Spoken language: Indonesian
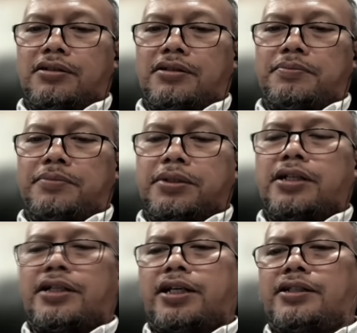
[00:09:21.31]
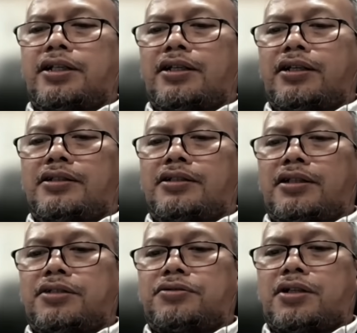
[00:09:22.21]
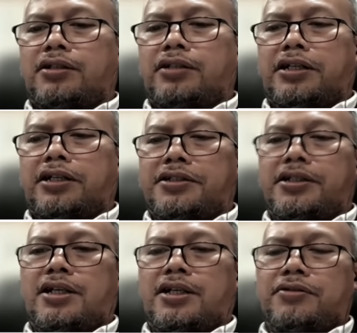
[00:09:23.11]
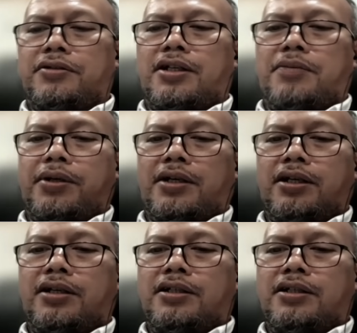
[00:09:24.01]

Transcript: uh, penyelesaiannya dan soal teknisnya gitu kan apakah